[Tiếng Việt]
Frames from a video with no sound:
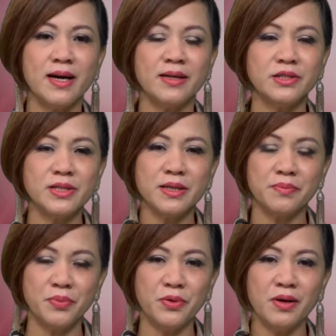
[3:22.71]
ở
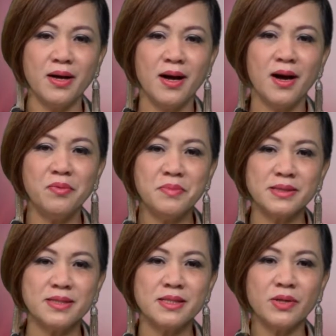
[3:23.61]
Singapore, ông
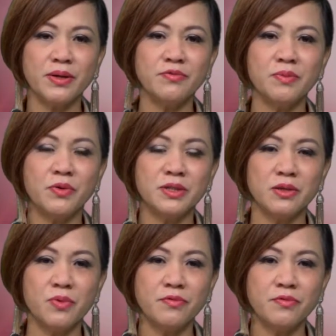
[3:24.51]
Mattis nói với Bộ trưởng Quốc